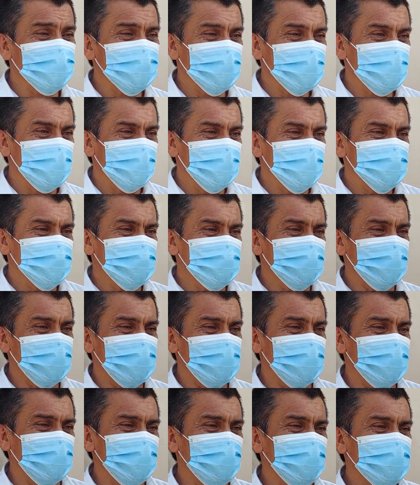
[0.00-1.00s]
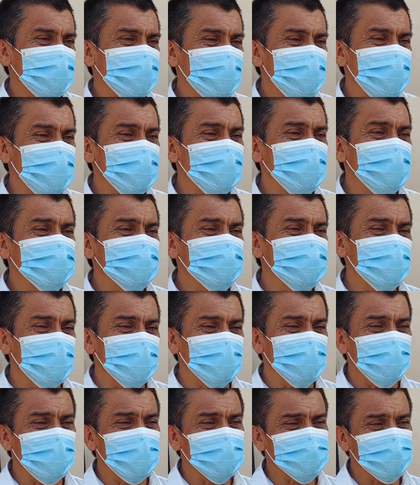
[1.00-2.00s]
Por esa causa, pues,
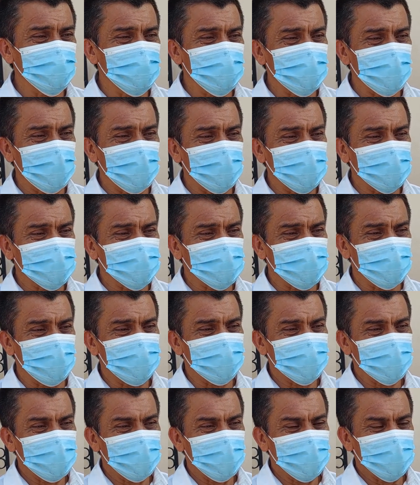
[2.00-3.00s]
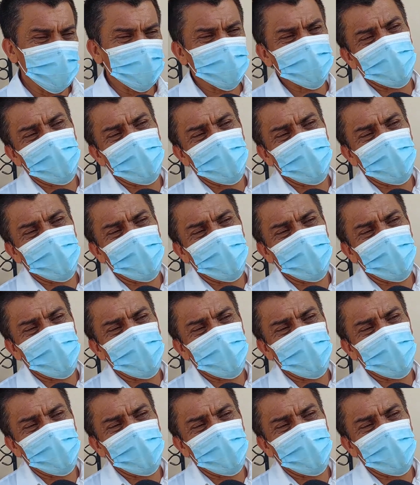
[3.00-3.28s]
se determinó hacer algunas